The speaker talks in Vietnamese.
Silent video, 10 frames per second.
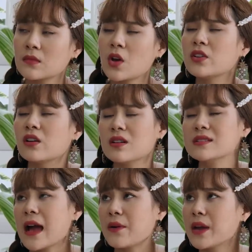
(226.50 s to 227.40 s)
thôi đừng có
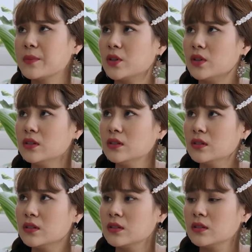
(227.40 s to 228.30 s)
xạo em nữa
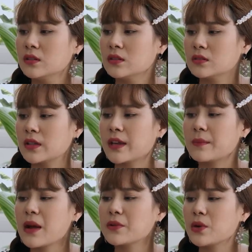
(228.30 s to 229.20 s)
tiền
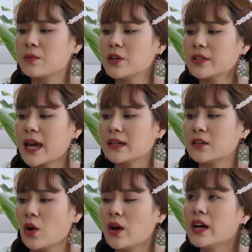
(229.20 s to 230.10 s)
bao nhiêu em đưa cho anh
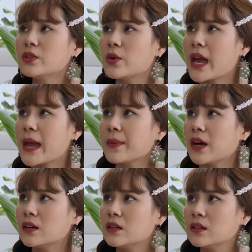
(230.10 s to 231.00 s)
anh đổ hết vô game à